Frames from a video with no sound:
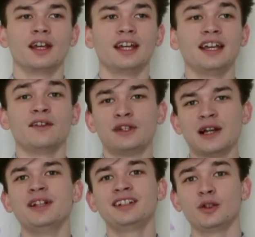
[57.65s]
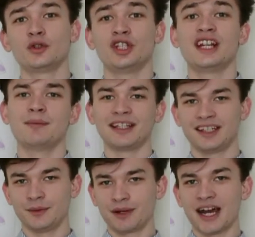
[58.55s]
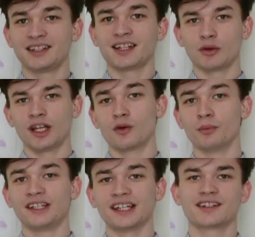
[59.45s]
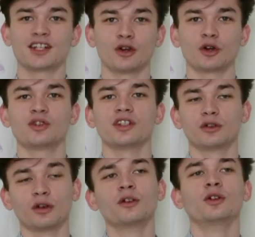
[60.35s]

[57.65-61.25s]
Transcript: e finalmente riuscire a mettere in pratica quelle competenze che ho acquisito